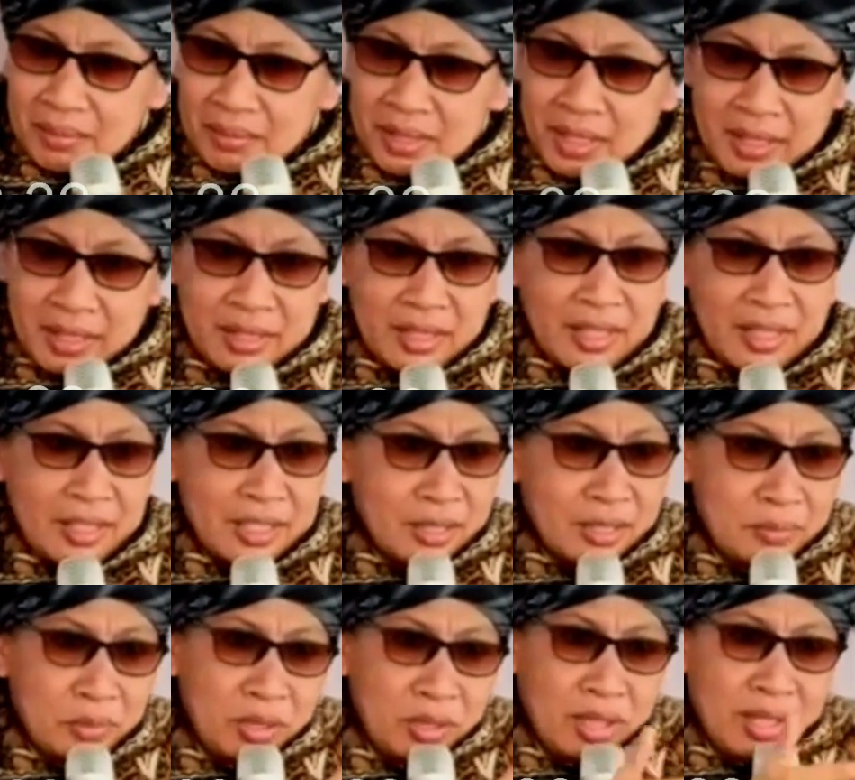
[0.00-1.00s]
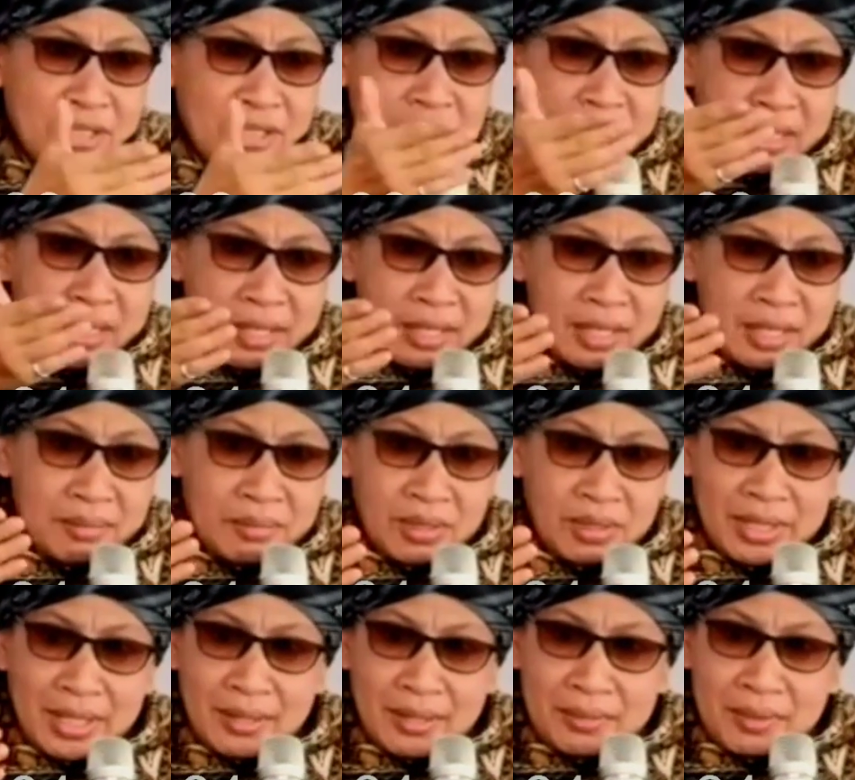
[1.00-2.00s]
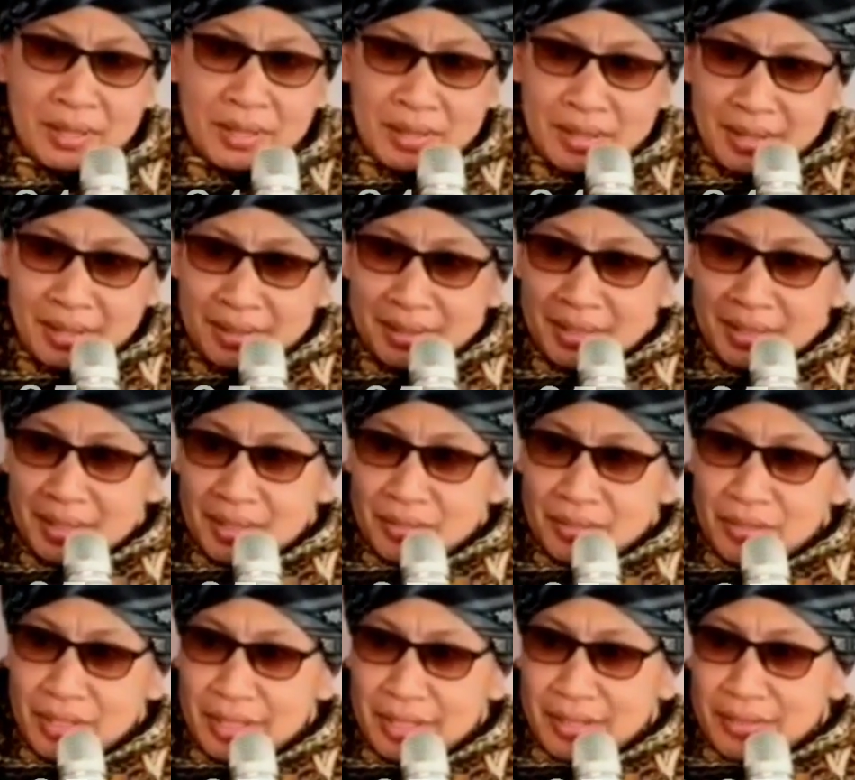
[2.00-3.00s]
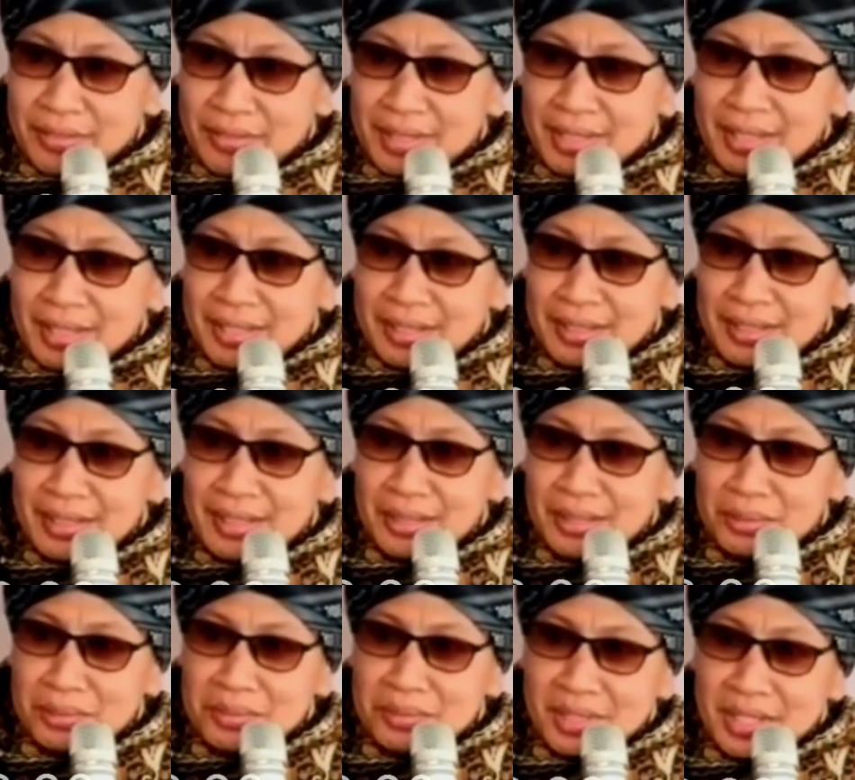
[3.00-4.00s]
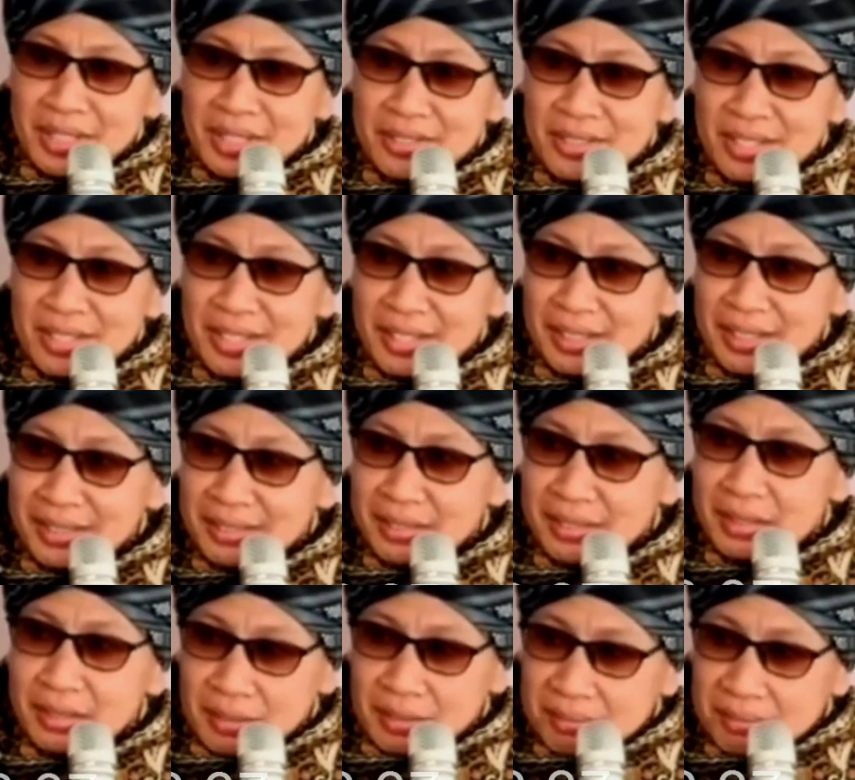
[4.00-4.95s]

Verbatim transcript: Apalagi tadi disebut asyariin banyak. Falyarfa ayatihum azarin.